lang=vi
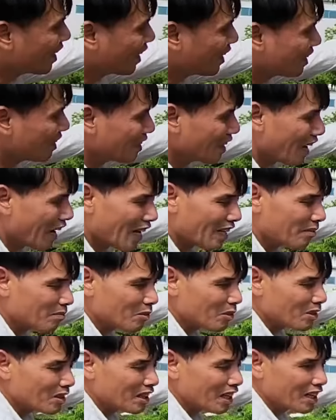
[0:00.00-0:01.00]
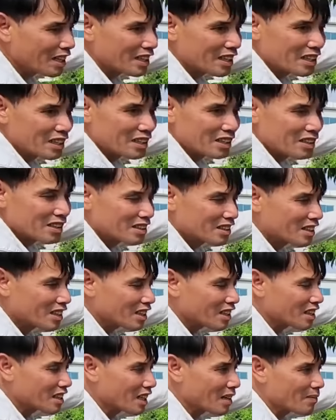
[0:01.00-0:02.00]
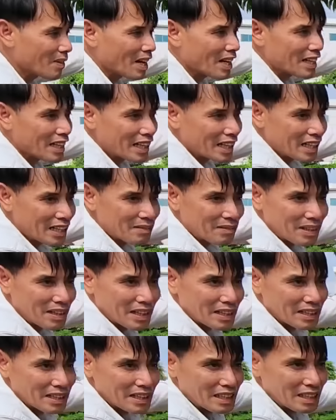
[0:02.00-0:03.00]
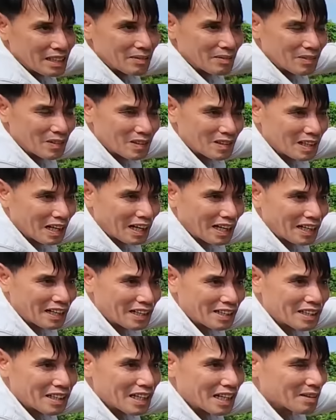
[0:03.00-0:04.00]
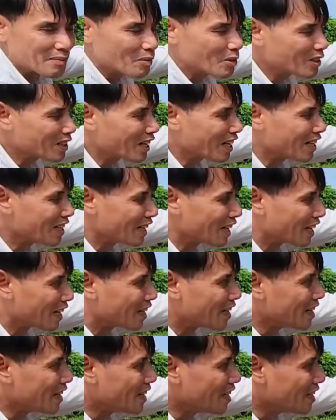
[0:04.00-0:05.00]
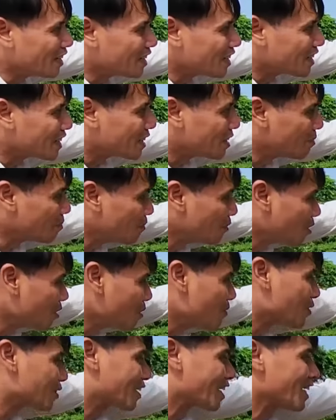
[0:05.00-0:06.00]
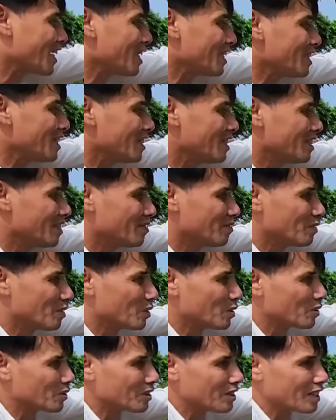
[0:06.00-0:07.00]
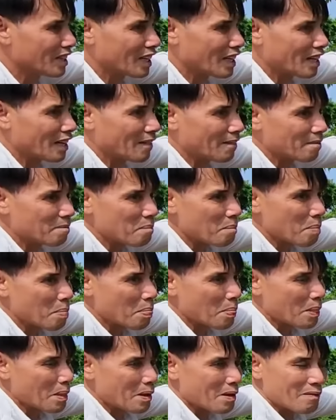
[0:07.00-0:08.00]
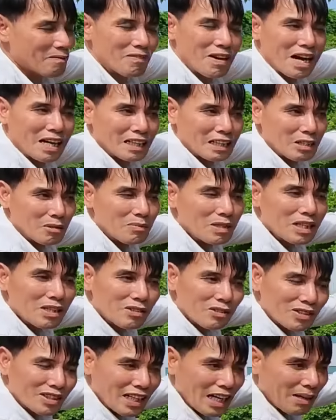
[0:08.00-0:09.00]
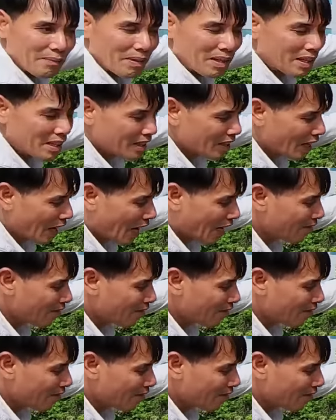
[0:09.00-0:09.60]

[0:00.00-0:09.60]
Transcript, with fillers: Đấy, anh buôn cây từ trước năm 2000 cơ mà thì à. ngày ý thì lại buôn cây này cứ mua một cây ví dụ như là vàng thì lúc bây giờ nó còn rẻ mà à.